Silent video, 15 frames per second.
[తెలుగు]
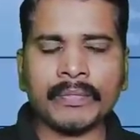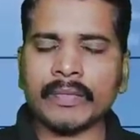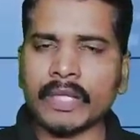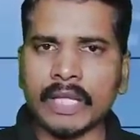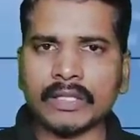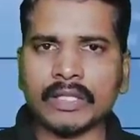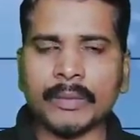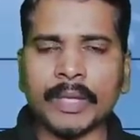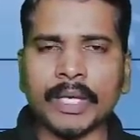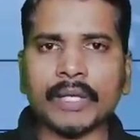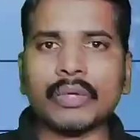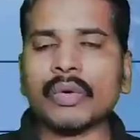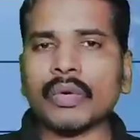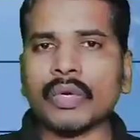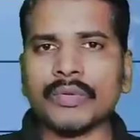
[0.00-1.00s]
దాంతోపాటు
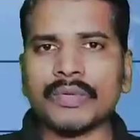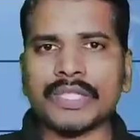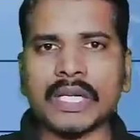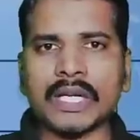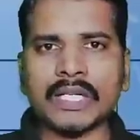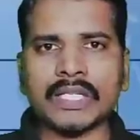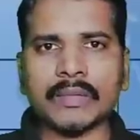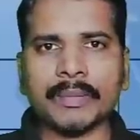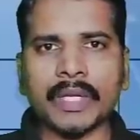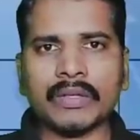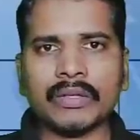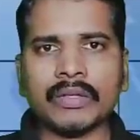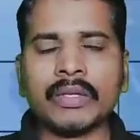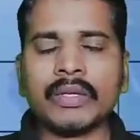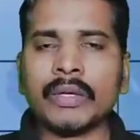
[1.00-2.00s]
ఇంకో కొన్ని విషయాలు కూడా చెప్పారు
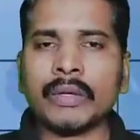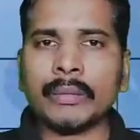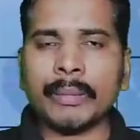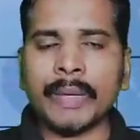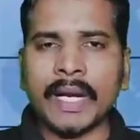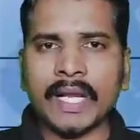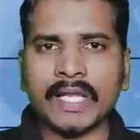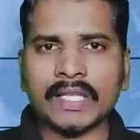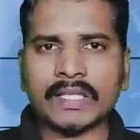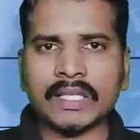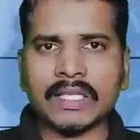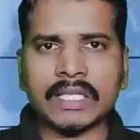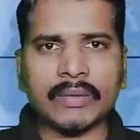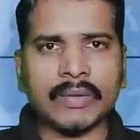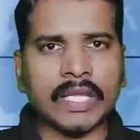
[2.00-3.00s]
బయట దేశాల
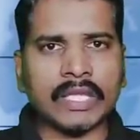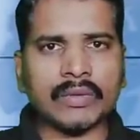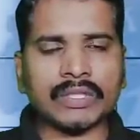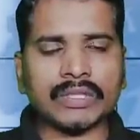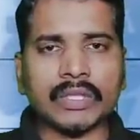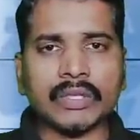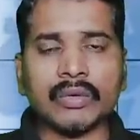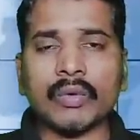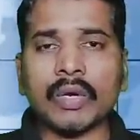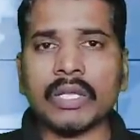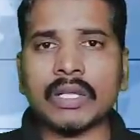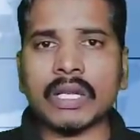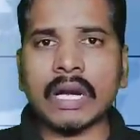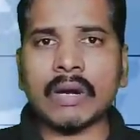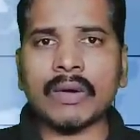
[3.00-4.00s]
నుంచి ఎవరైతే వస్తారో
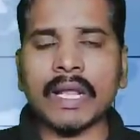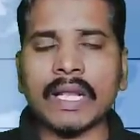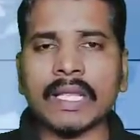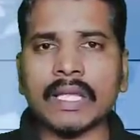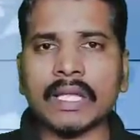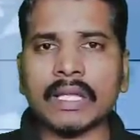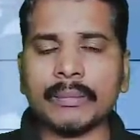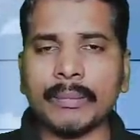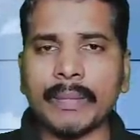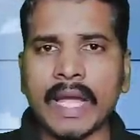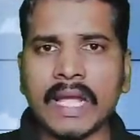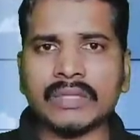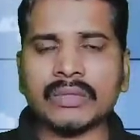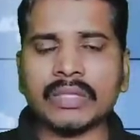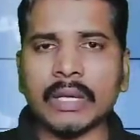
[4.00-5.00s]
వాళ్ళు రావడానికి
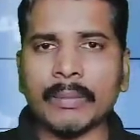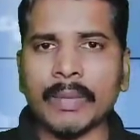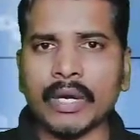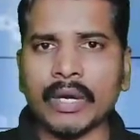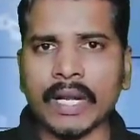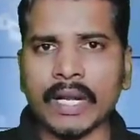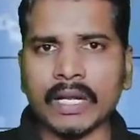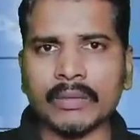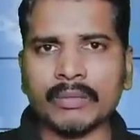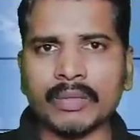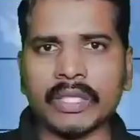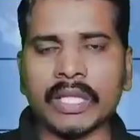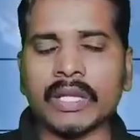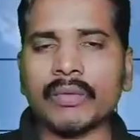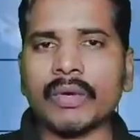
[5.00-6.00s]
మ్యాక్సిమం డెబ్బై రెండు గంటల
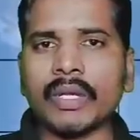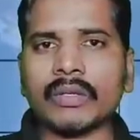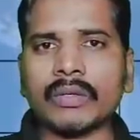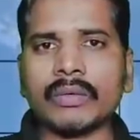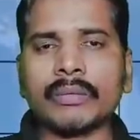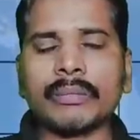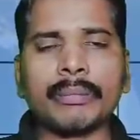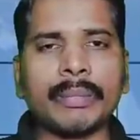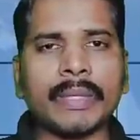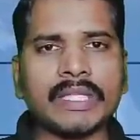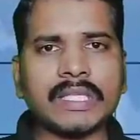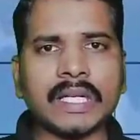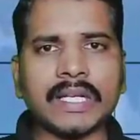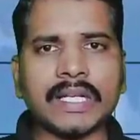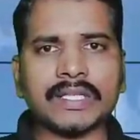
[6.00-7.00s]
ముందే వాళ్ళు
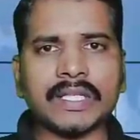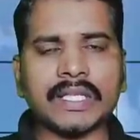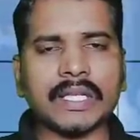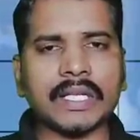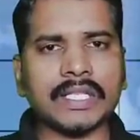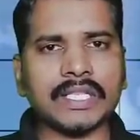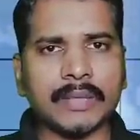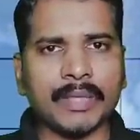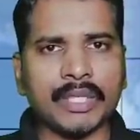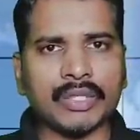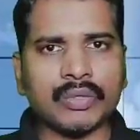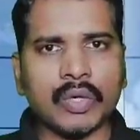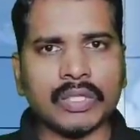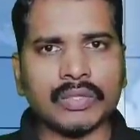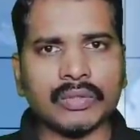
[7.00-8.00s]
పీసీఆర్ టెస్ట్ అయితే
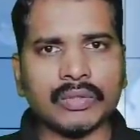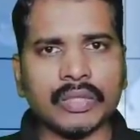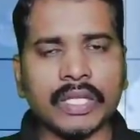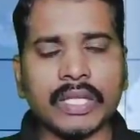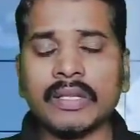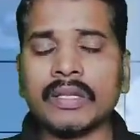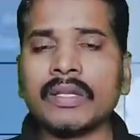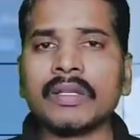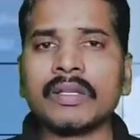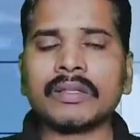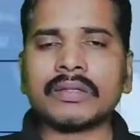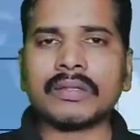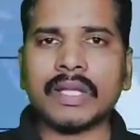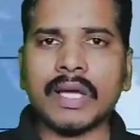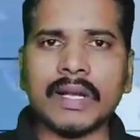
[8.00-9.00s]
చేయించుకోవాల్సి ఉంటుంది
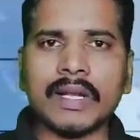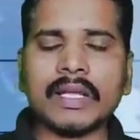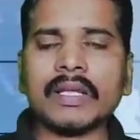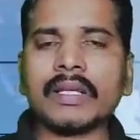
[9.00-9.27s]
దాన్ని